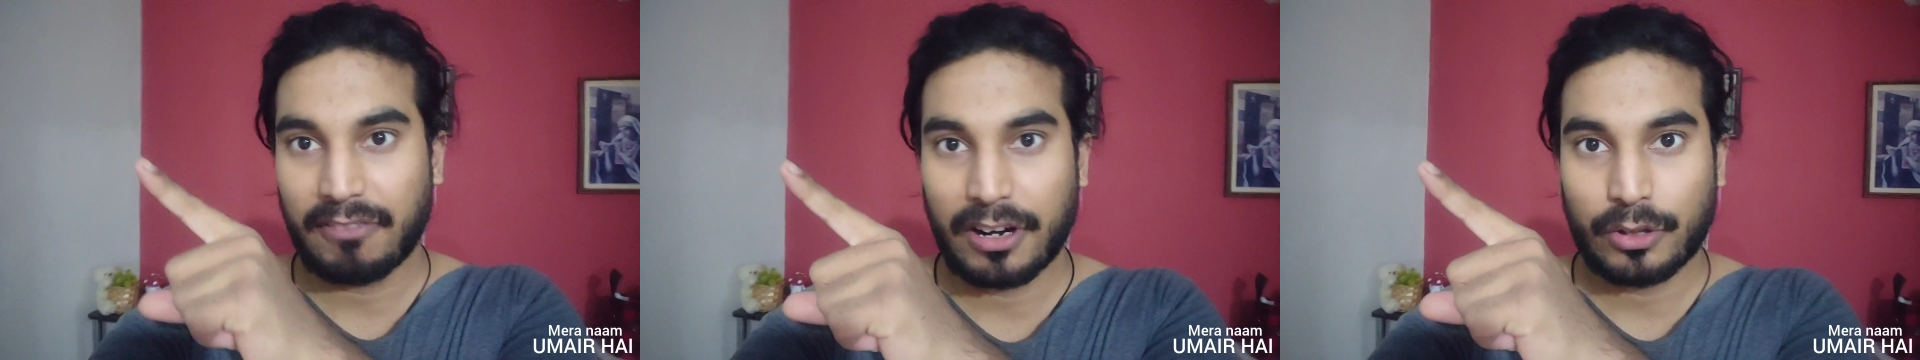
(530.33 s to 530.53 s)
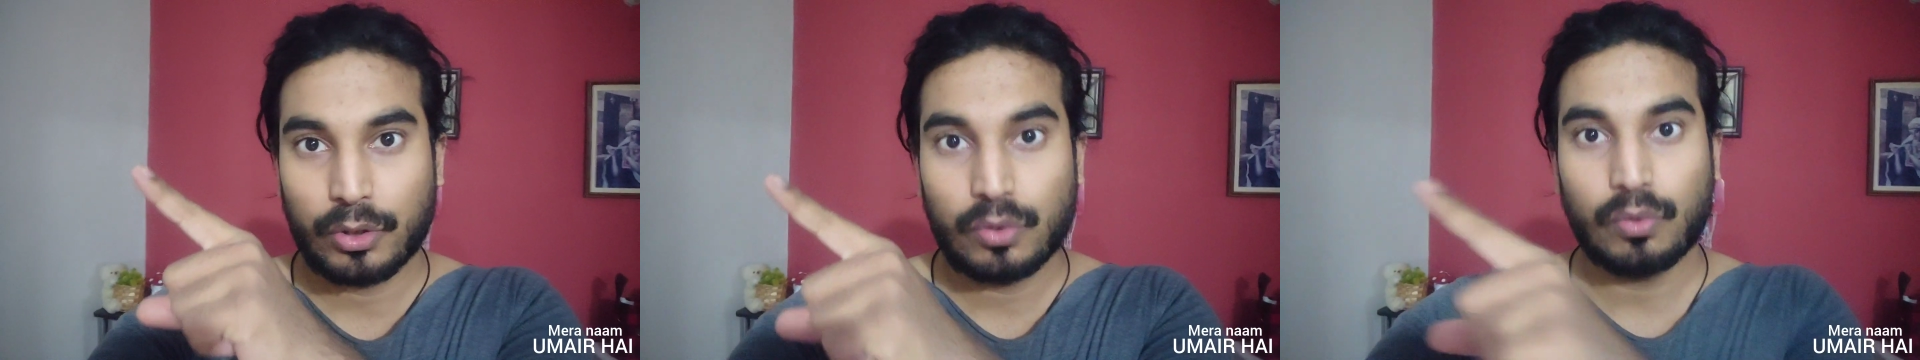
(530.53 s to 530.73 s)

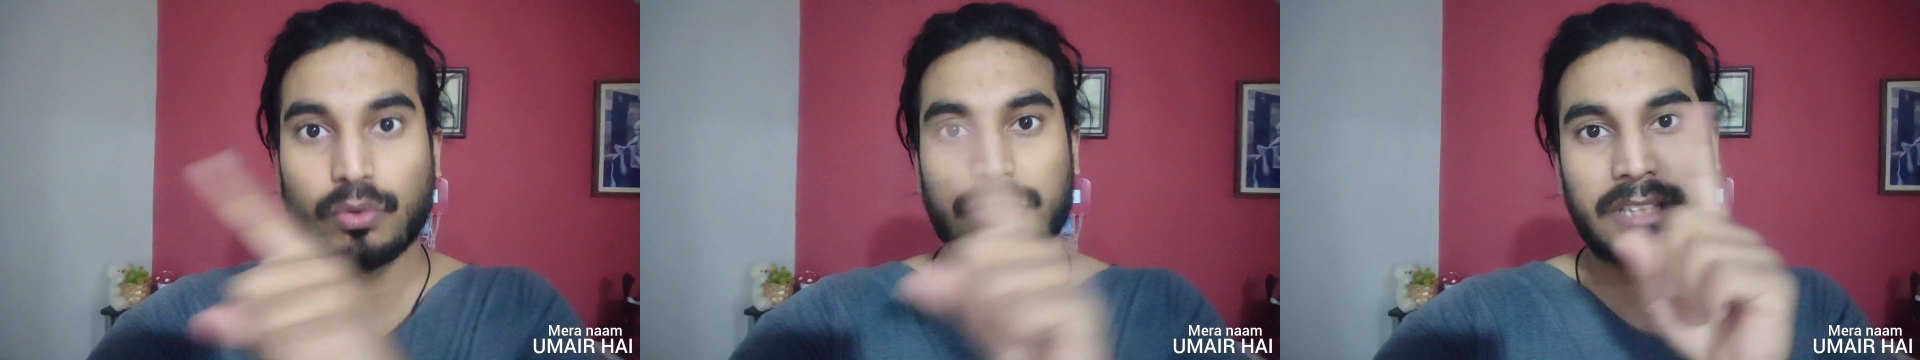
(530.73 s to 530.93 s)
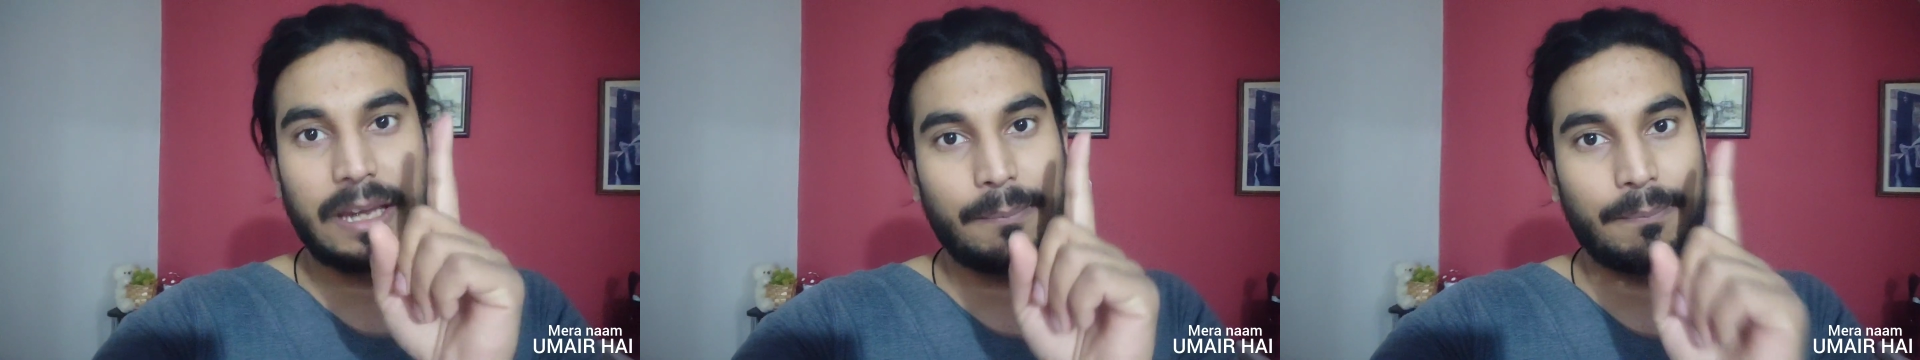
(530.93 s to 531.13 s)
कर दूं
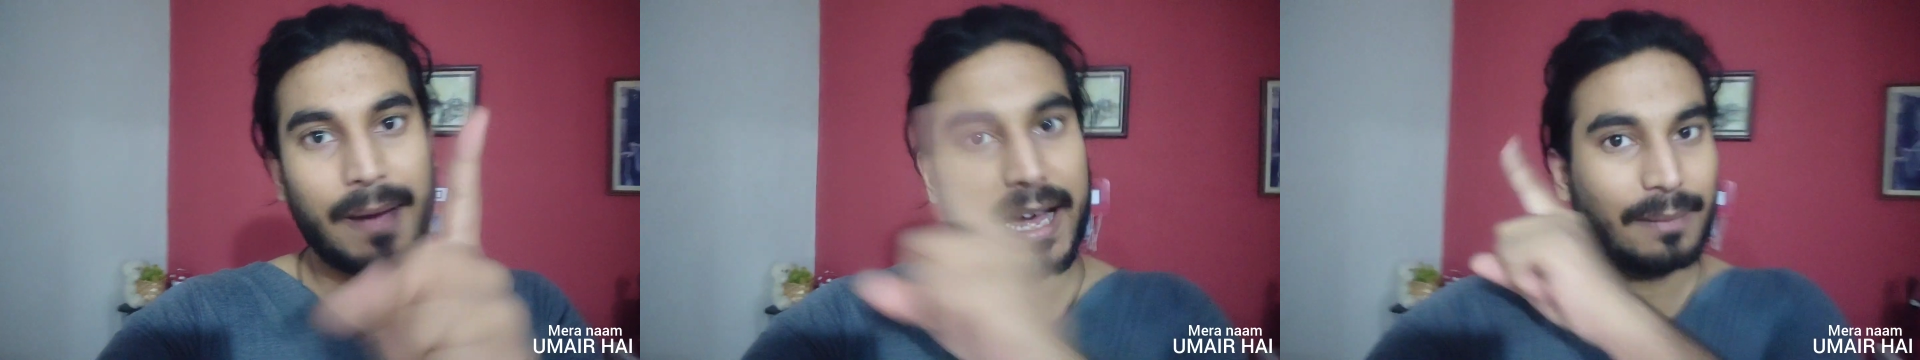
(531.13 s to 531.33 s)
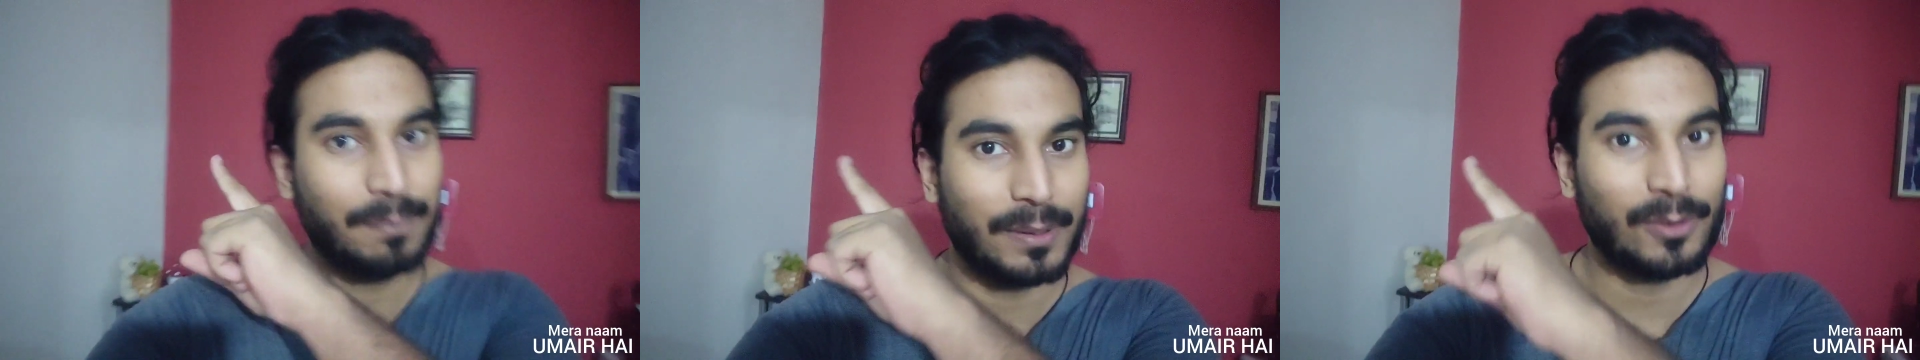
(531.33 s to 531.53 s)
उसके
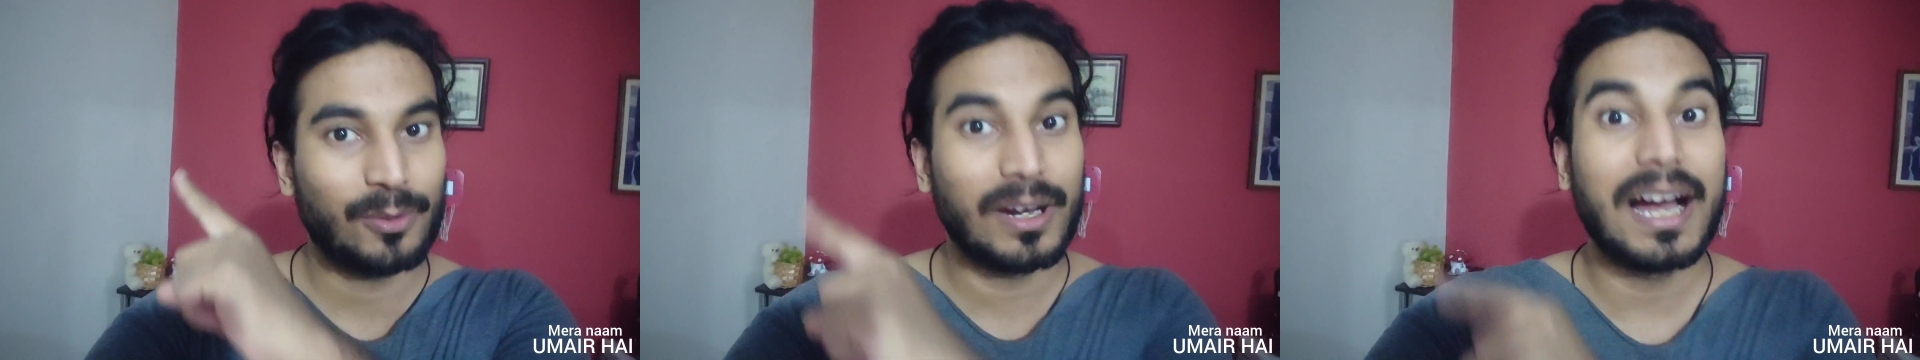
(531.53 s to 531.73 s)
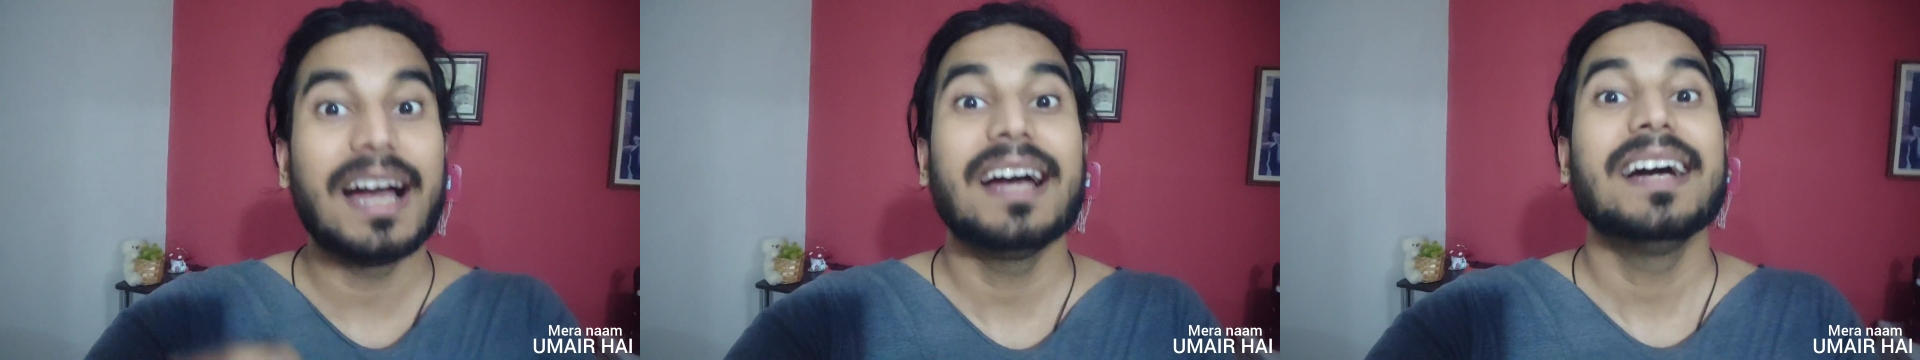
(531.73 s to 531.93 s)
बाद
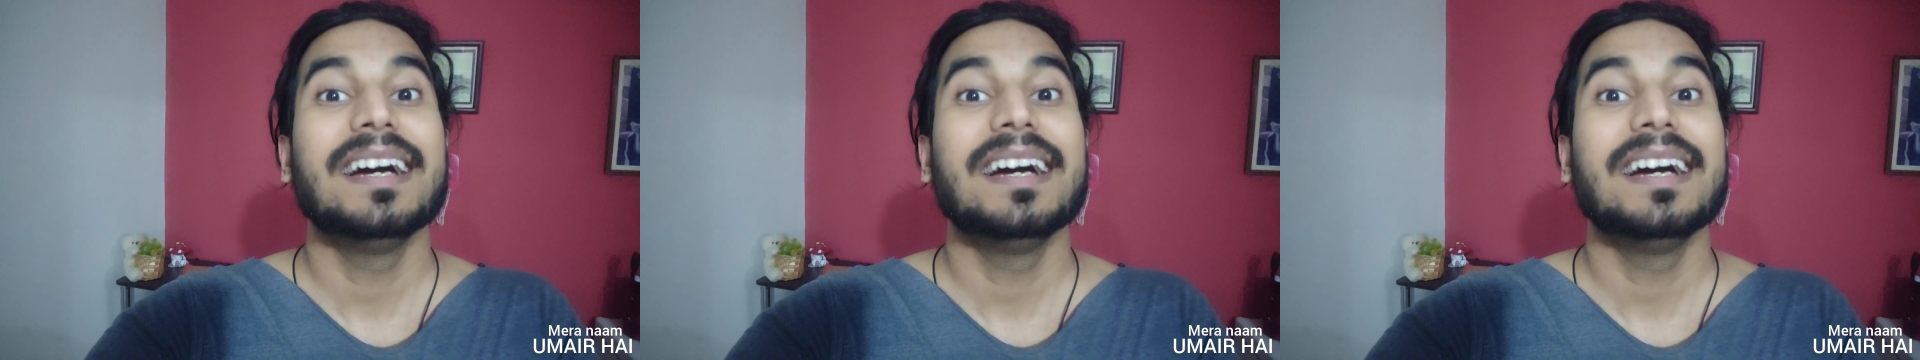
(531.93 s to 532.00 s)
पीऊंगा